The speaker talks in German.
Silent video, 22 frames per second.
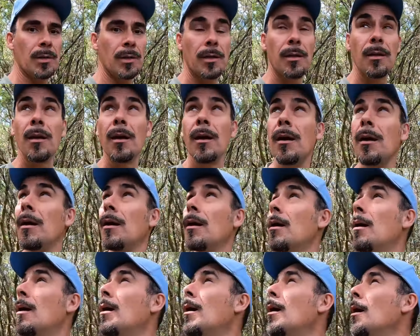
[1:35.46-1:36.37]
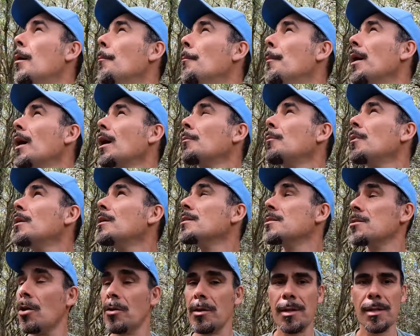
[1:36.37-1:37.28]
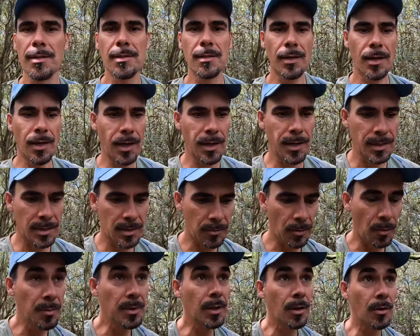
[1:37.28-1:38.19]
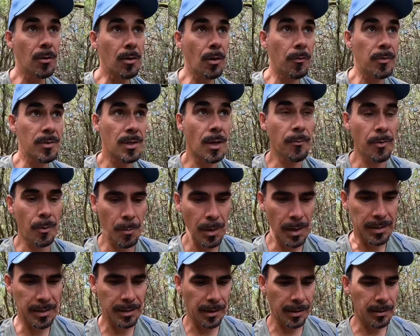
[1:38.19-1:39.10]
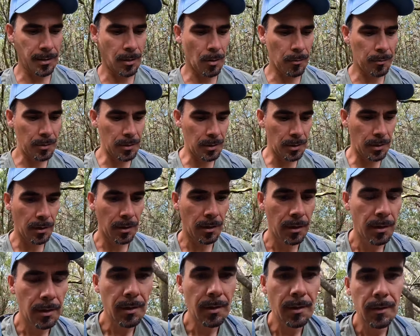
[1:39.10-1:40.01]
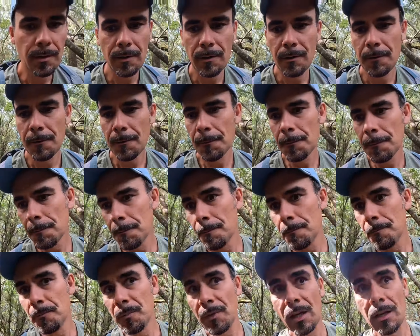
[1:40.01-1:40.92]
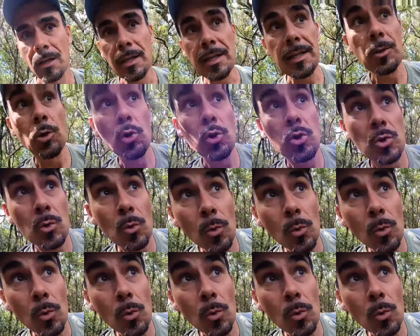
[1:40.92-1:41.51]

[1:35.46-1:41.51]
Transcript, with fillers: mir den, merke mir die Sonne ist rechts von mir und laufe jetzt einfach mal direkt auf die Lichtung